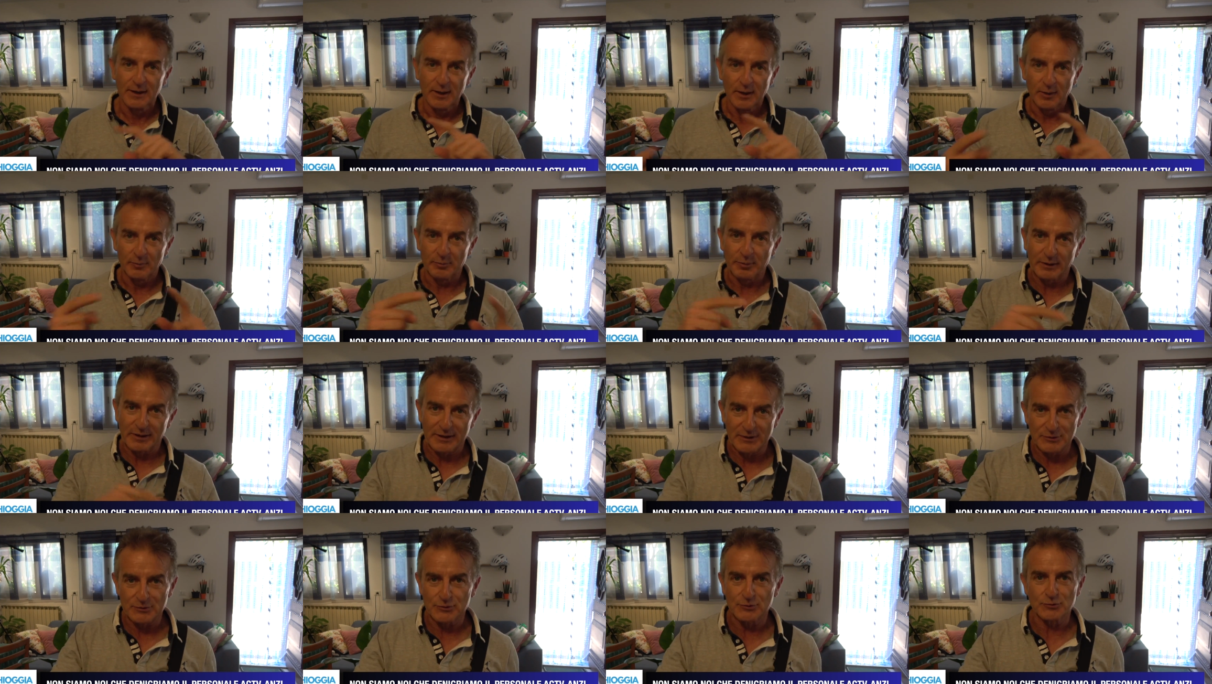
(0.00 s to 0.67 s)

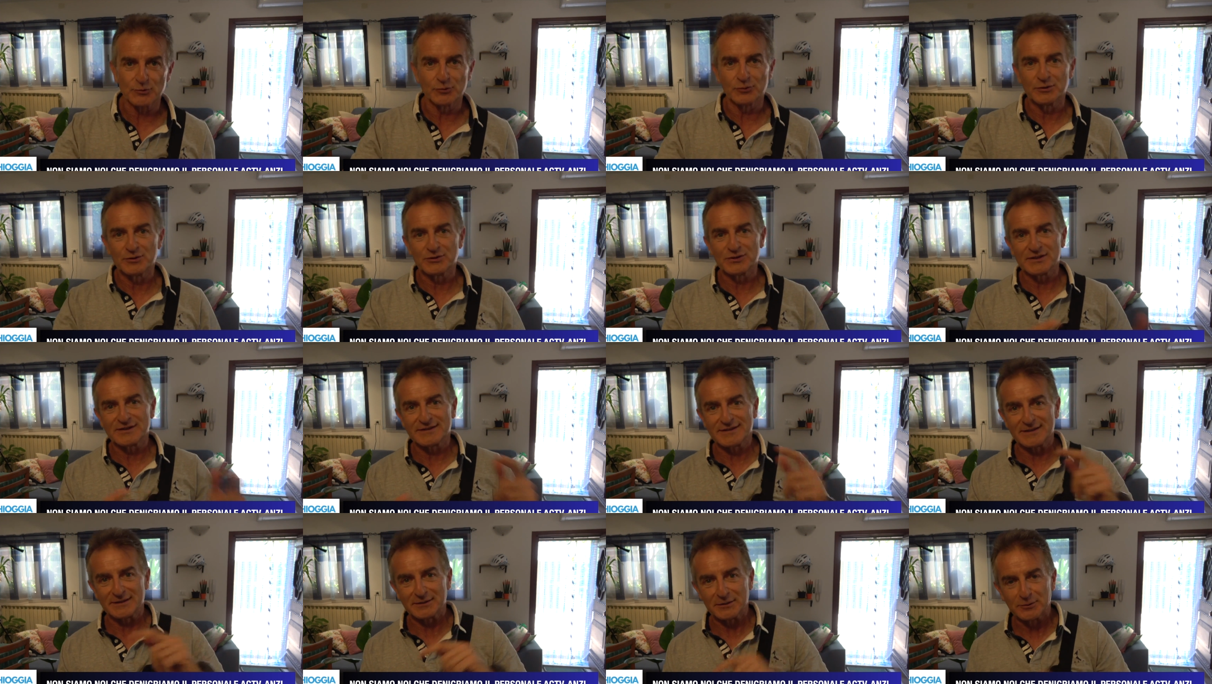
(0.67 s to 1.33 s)
perché si sono
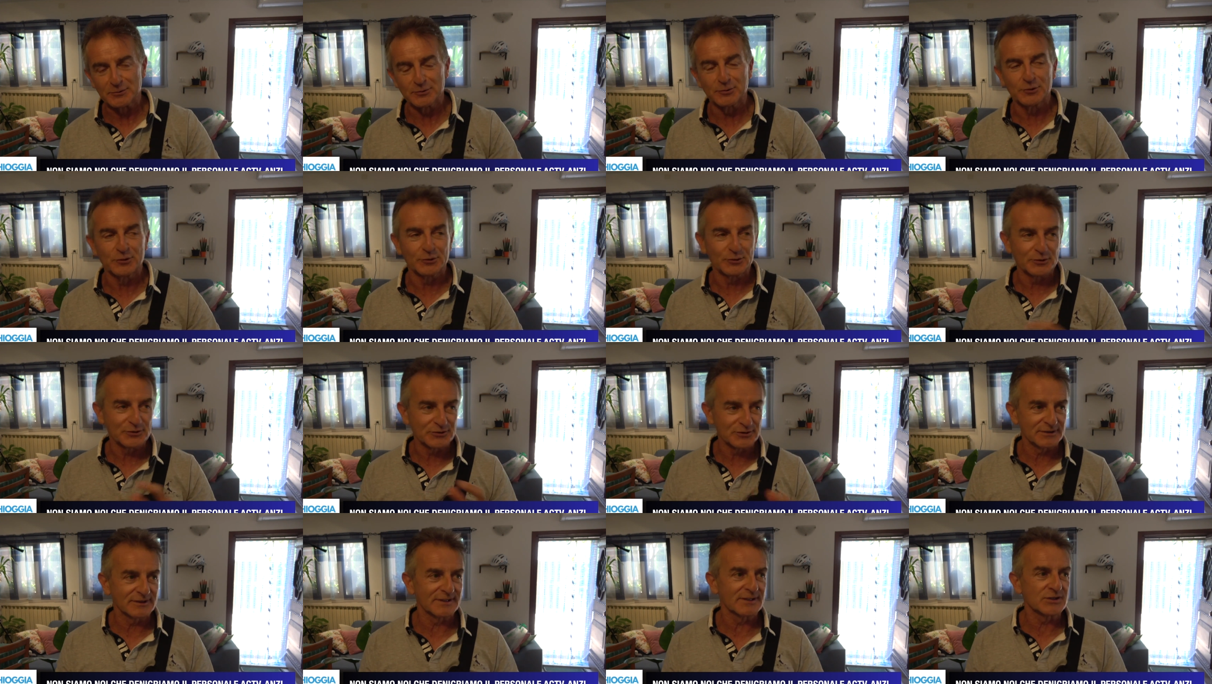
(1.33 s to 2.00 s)
licenziati loro,
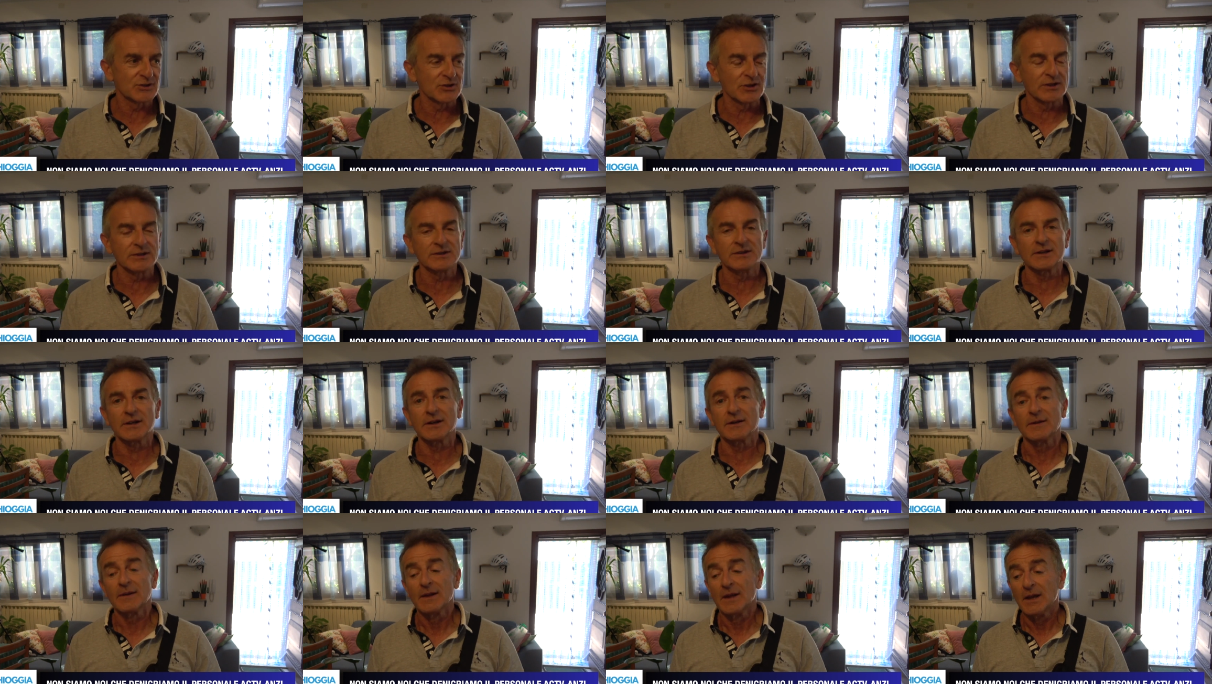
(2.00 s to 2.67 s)
eccetera,
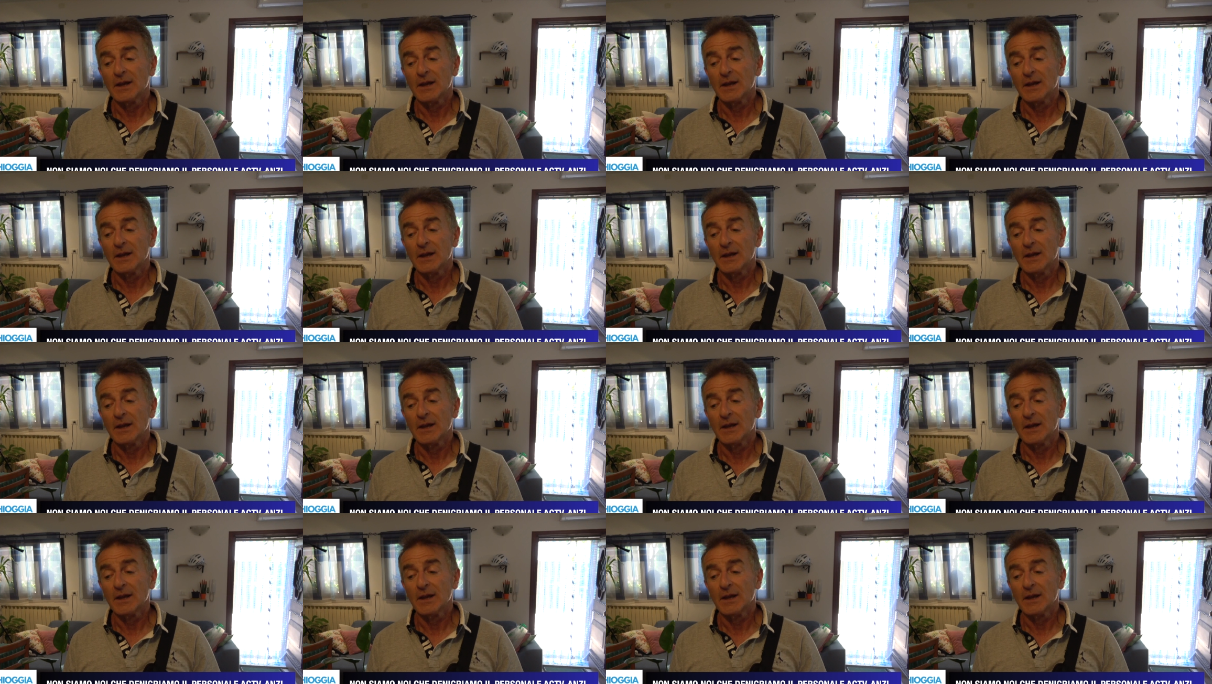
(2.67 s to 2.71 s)
eccetera